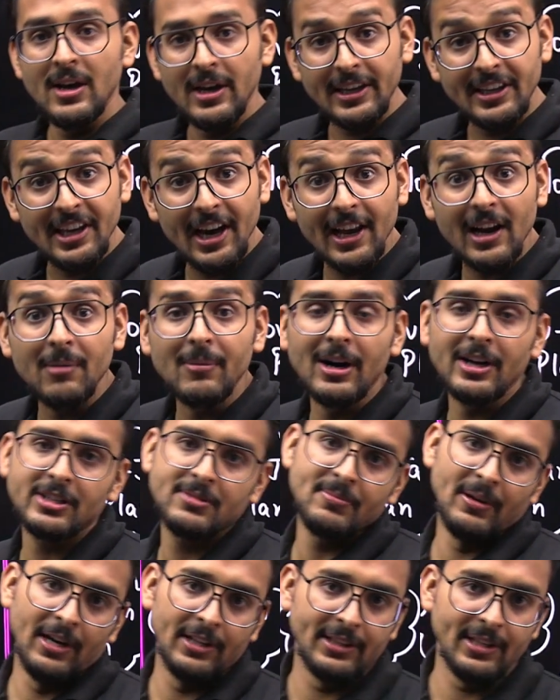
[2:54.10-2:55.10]
ग्यारह
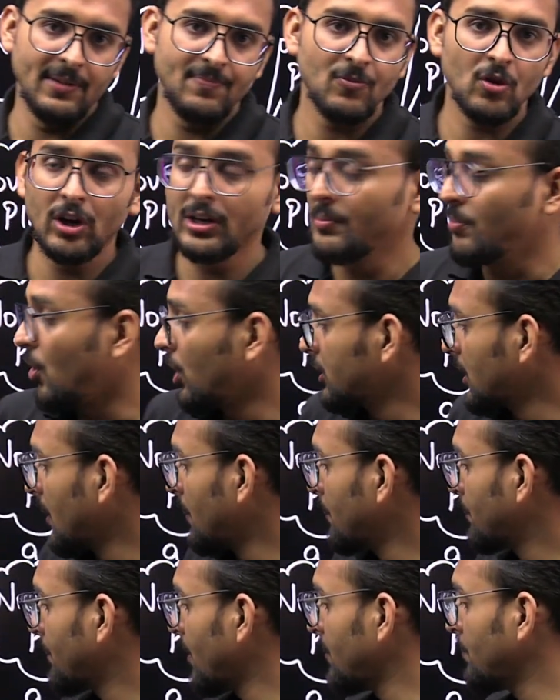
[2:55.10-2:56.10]
मार्क्स में आते हैं और ये
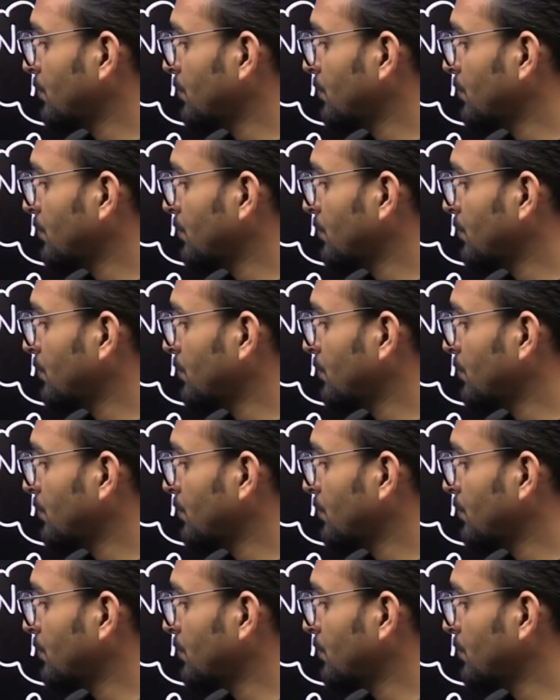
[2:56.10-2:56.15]
बहुत